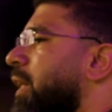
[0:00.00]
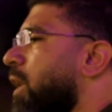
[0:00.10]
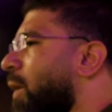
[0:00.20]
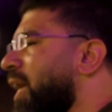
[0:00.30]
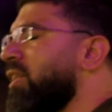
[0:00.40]

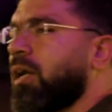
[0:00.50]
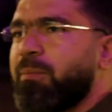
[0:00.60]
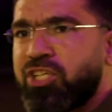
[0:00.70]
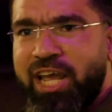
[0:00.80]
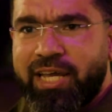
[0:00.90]
لو عندك
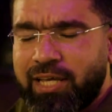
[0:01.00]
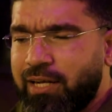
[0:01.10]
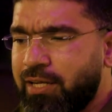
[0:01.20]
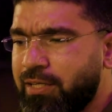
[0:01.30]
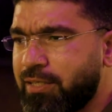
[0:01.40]
مشاكل
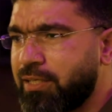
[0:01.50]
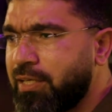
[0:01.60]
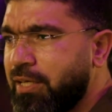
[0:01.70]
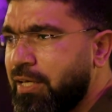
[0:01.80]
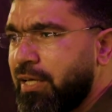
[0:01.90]

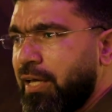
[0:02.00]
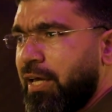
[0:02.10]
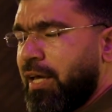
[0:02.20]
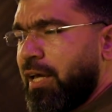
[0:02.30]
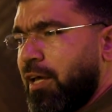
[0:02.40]

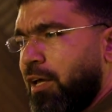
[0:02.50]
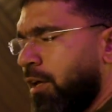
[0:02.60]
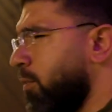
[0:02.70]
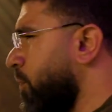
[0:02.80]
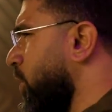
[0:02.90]
آه،
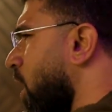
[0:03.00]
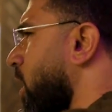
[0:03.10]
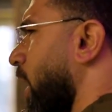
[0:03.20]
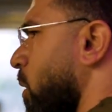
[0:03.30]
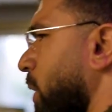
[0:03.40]
في
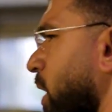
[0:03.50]
ظهرك او